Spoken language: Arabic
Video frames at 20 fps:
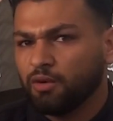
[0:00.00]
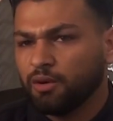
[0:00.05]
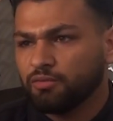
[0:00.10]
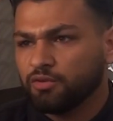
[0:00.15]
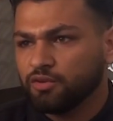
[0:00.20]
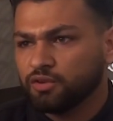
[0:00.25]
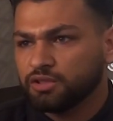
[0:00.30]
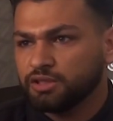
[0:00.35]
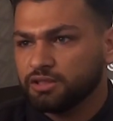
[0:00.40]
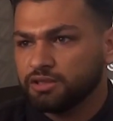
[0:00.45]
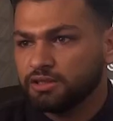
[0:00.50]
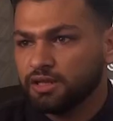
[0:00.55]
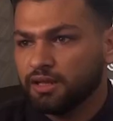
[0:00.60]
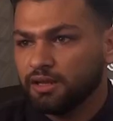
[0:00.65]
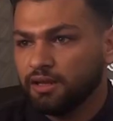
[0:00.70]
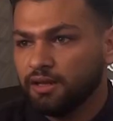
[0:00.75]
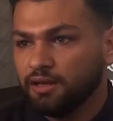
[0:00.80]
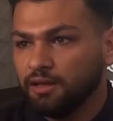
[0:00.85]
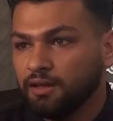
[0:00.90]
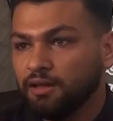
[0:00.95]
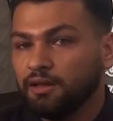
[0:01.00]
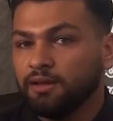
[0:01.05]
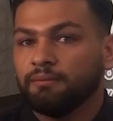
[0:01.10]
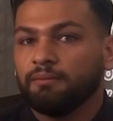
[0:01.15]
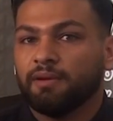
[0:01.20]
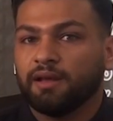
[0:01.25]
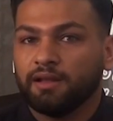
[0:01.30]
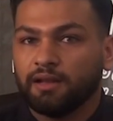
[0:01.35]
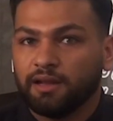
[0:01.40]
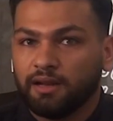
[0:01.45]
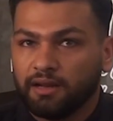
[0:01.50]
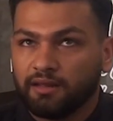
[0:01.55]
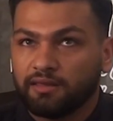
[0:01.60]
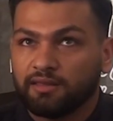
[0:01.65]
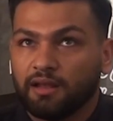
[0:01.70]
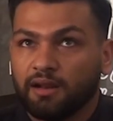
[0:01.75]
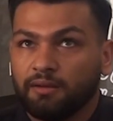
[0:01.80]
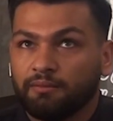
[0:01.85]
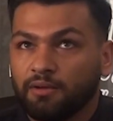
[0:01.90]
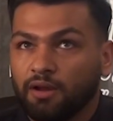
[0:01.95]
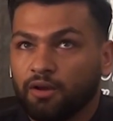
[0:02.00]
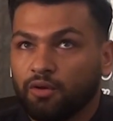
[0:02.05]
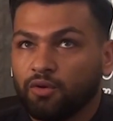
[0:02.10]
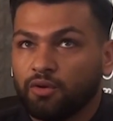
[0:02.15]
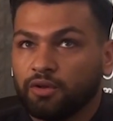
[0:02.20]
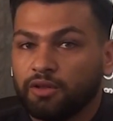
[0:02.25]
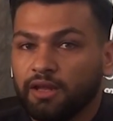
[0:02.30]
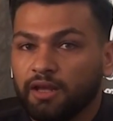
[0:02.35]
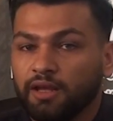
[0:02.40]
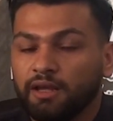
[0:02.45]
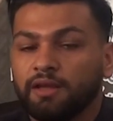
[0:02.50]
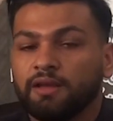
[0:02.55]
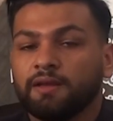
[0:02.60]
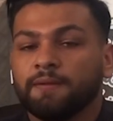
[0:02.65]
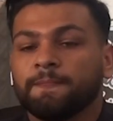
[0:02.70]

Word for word: 25 سنه بعدين احنا استلمنا العهده